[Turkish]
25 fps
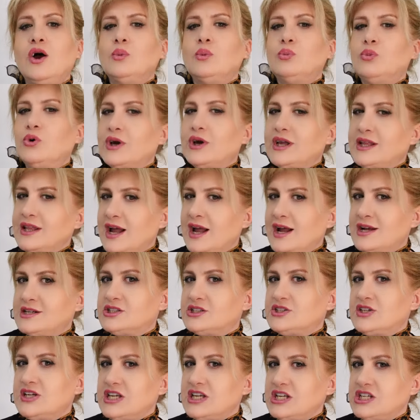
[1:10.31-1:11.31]
Bu
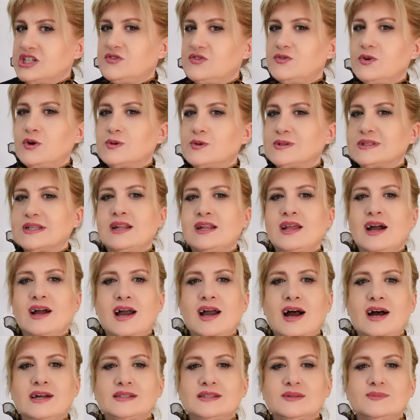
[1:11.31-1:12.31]
enerji iş ve özel
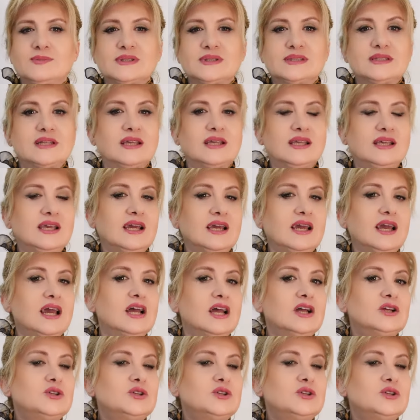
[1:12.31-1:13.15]
hayatımızdaki